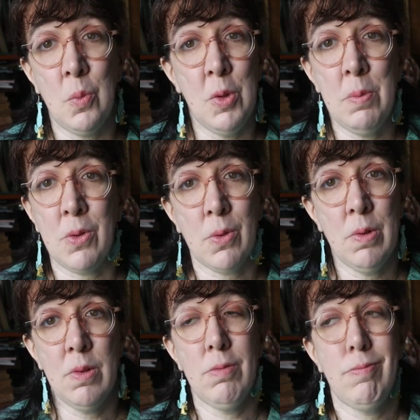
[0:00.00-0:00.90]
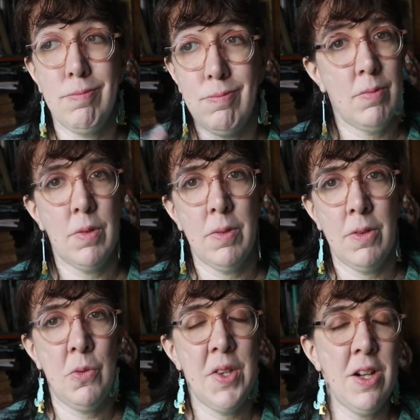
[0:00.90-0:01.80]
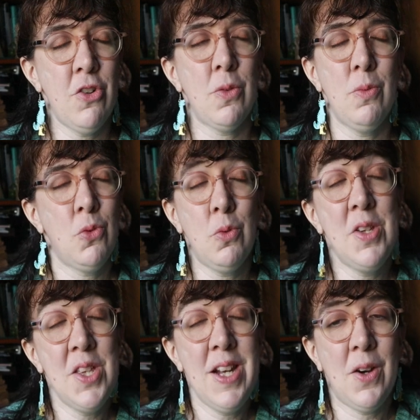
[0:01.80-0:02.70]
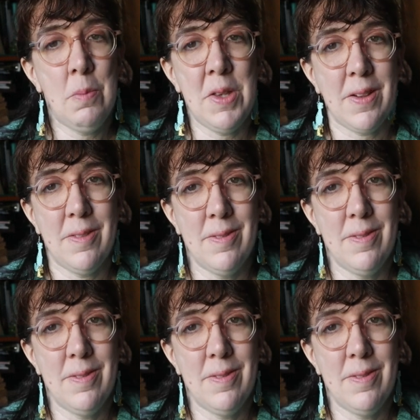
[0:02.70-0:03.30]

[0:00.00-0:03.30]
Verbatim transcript: tomber parce que au final, j'oubliais de les remplir.